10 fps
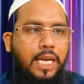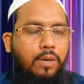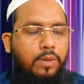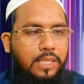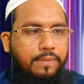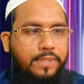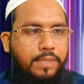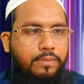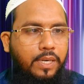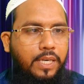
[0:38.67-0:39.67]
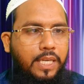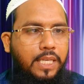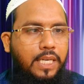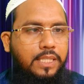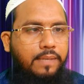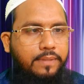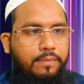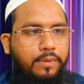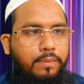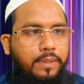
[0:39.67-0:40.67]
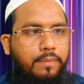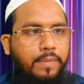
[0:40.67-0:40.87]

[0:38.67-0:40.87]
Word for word: এখনও সাবস্ক্রাইব করেন নাই তারা সাবস্ক্রাইব করবেন